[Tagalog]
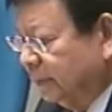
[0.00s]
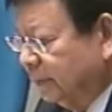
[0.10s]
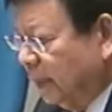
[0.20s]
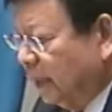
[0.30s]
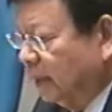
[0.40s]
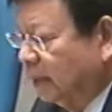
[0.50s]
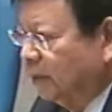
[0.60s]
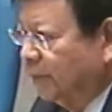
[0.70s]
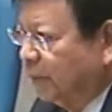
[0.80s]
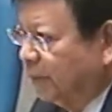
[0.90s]

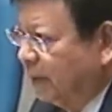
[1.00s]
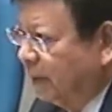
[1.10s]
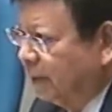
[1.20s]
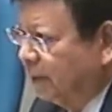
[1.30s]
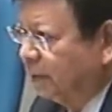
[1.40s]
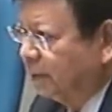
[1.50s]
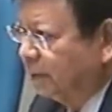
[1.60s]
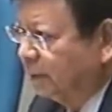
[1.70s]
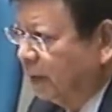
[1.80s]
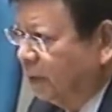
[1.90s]
nakita ko po na
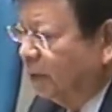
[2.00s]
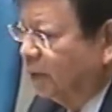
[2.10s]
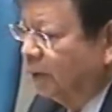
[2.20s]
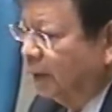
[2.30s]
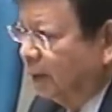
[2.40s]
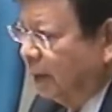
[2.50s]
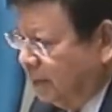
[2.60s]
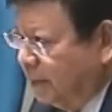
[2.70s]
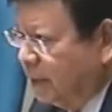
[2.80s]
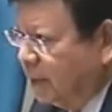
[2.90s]
yung titulo ng
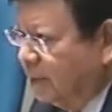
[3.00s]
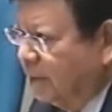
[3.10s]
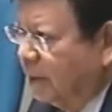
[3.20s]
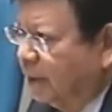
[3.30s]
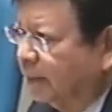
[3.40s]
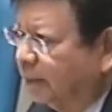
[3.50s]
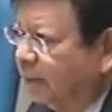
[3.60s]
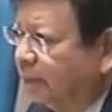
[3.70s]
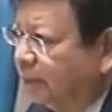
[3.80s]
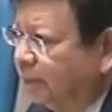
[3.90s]
ABS-CBN
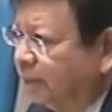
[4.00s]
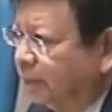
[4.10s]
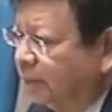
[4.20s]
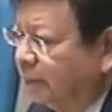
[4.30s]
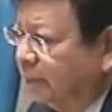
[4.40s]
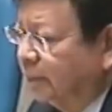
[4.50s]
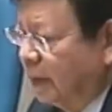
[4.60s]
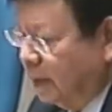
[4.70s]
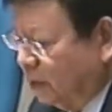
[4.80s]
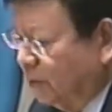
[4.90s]

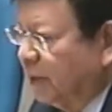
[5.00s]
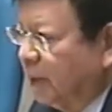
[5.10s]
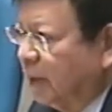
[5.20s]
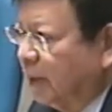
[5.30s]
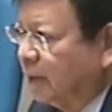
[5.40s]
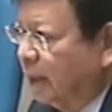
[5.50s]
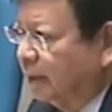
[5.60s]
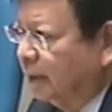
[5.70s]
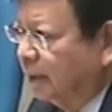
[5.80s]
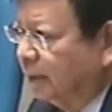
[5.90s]
na isinumiti nila
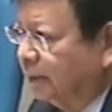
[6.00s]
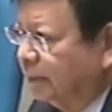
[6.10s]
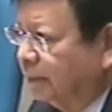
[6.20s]
sa atin,